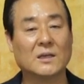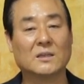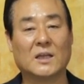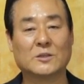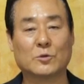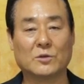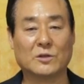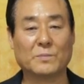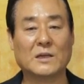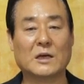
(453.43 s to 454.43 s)
내
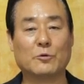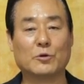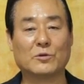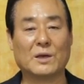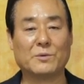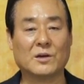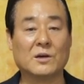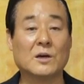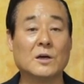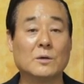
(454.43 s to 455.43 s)
손을 바다 위로
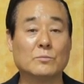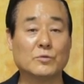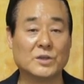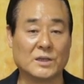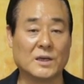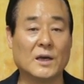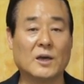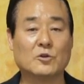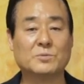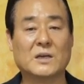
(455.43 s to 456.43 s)
내밀어 물이
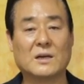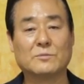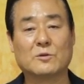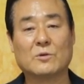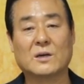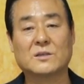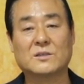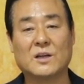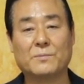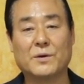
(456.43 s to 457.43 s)
애굽 사람들과
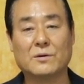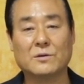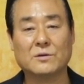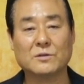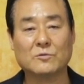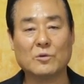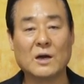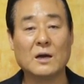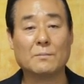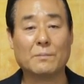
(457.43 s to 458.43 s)
그들의
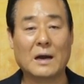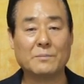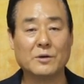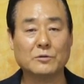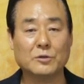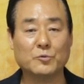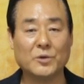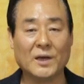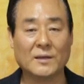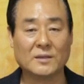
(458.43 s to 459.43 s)
병거들과 마병들
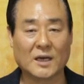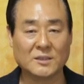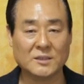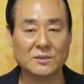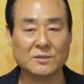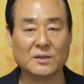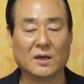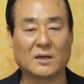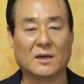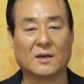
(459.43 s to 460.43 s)
위에 다시 흐르게
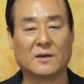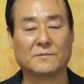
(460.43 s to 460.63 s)
하라.